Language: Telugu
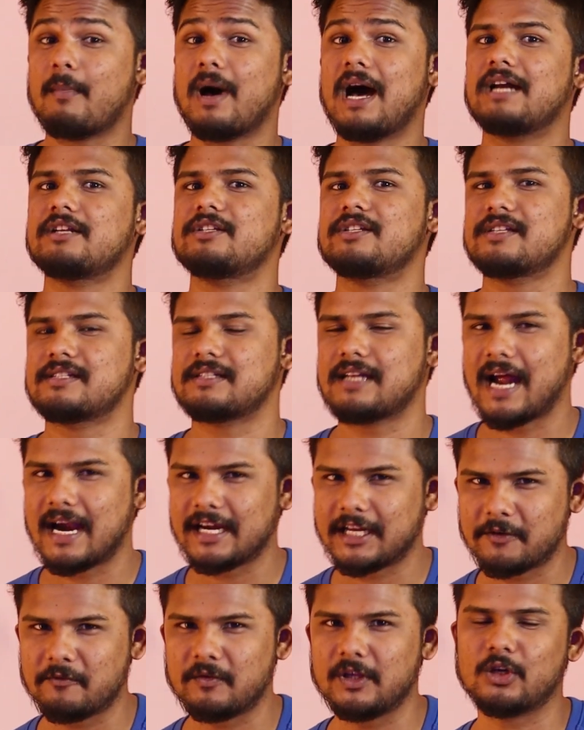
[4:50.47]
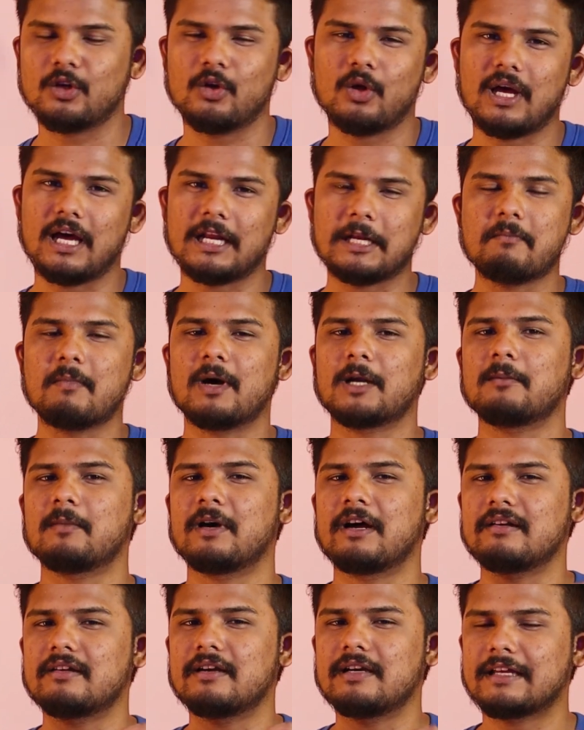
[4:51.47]
మార్చ్ స్టార్టింగ్ వీక్లో కానీ మనం
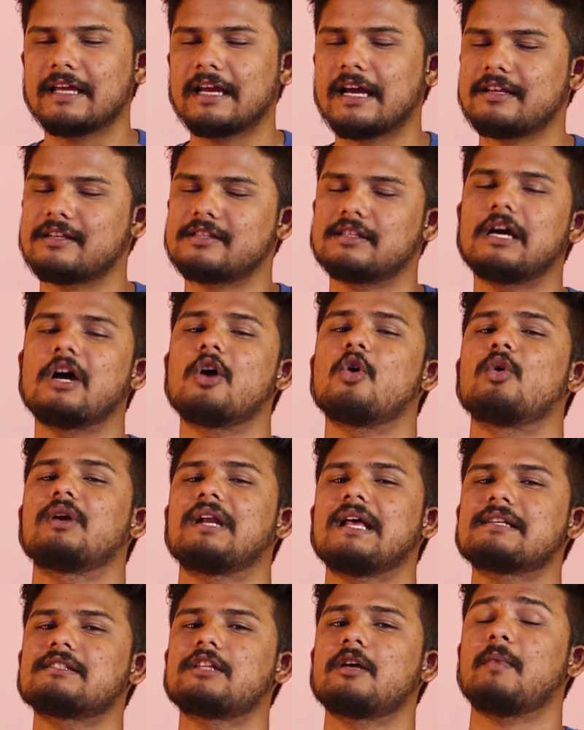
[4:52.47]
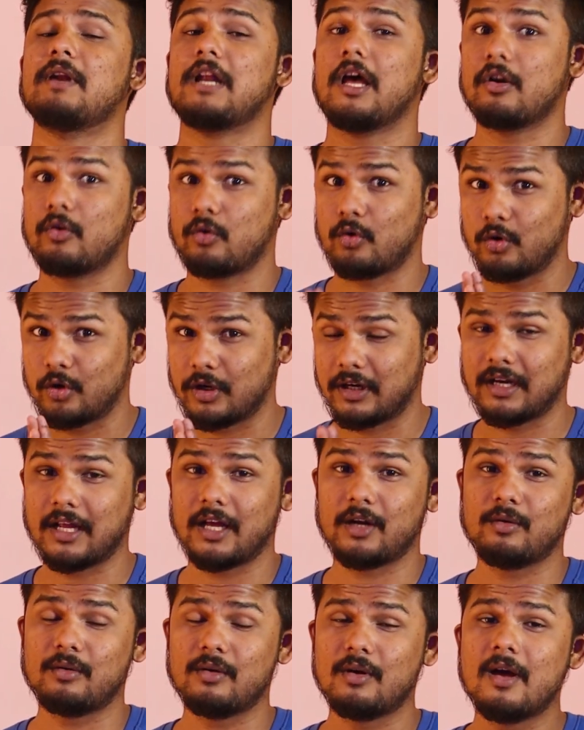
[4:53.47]
హండ్రెడ్కే ఖచ్చితంగా కొట్టేస్తామని
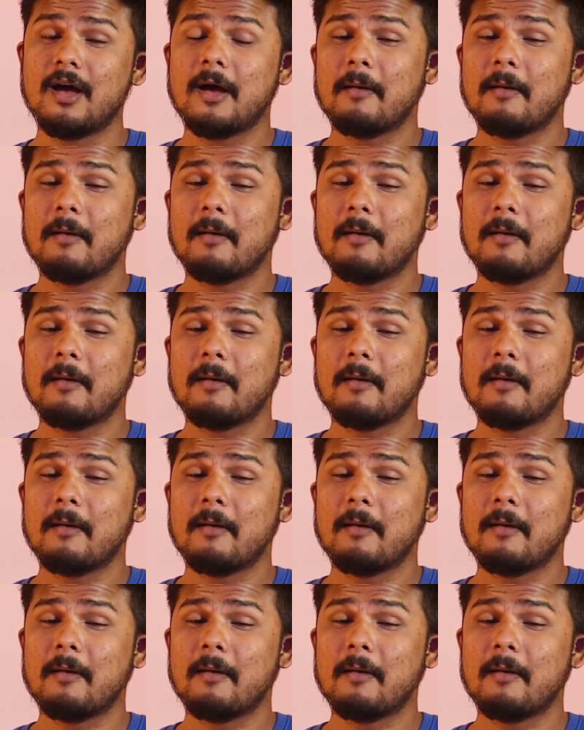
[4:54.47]
అనుకుంటున్నాను